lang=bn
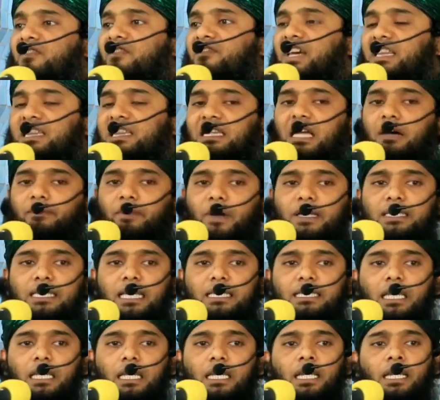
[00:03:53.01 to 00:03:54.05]
ফেতনা
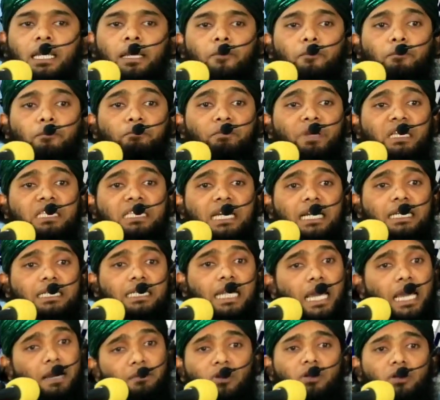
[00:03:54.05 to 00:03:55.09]
পাসাদের
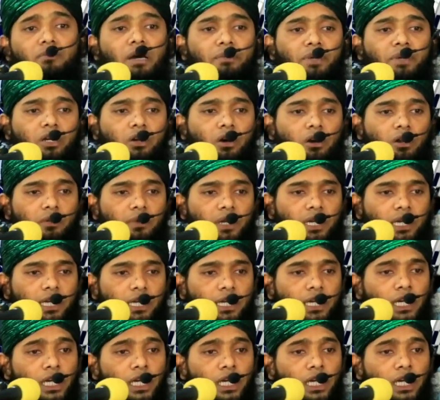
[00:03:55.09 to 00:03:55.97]
বিচারটা এমনভাবে করবে